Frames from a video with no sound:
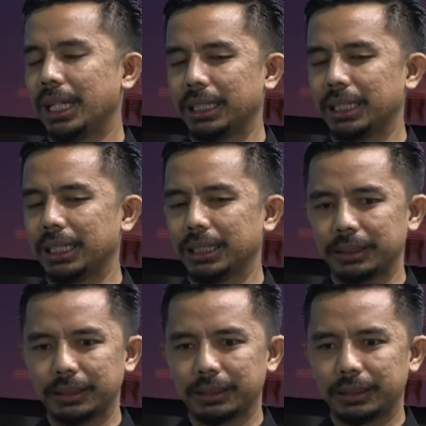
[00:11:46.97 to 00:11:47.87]

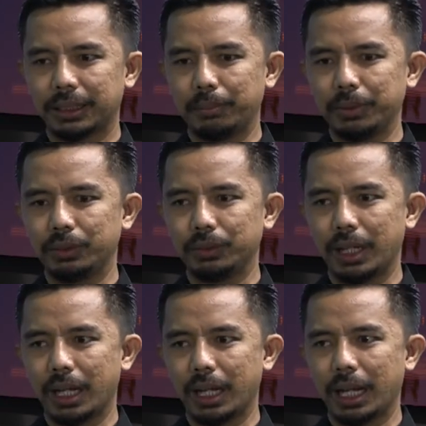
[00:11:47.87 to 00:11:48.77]
Dan kami
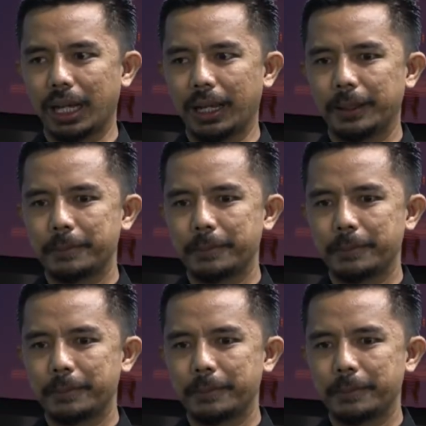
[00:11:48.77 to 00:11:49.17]
juga